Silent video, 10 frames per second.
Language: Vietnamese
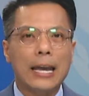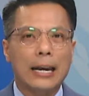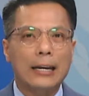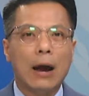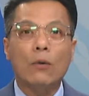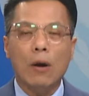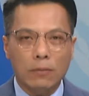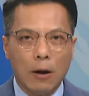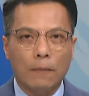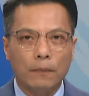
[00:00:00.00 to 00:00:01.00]
nhà lãnh đạo cộng
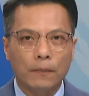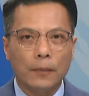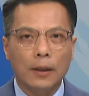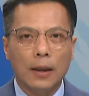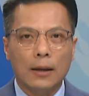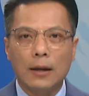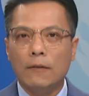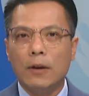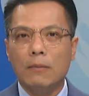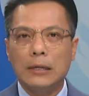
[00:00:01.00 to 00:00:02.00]
đồng. Nghị
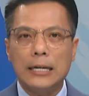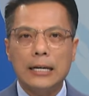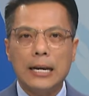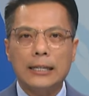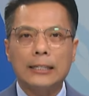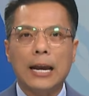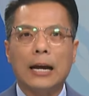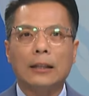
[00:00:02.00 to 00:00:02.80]
viên Martinez đã